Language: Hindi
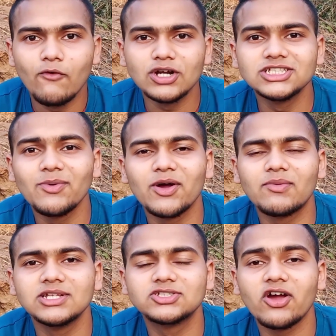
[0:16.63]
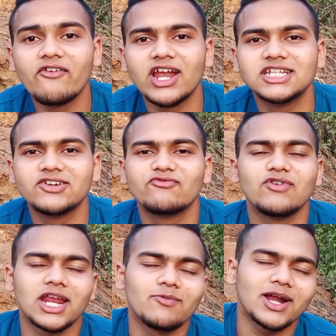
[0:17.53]
व्हाट इज
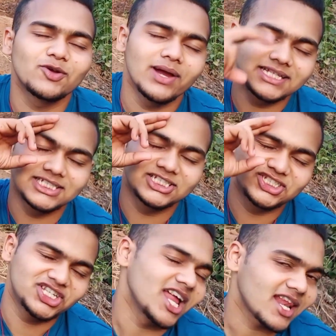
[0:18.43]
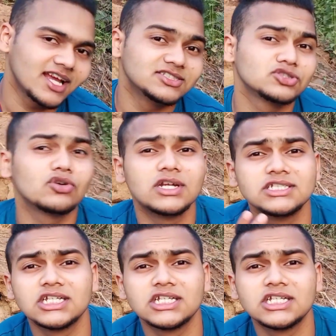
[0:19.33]
वेलकम बैक टू माय चैनल गाइस तो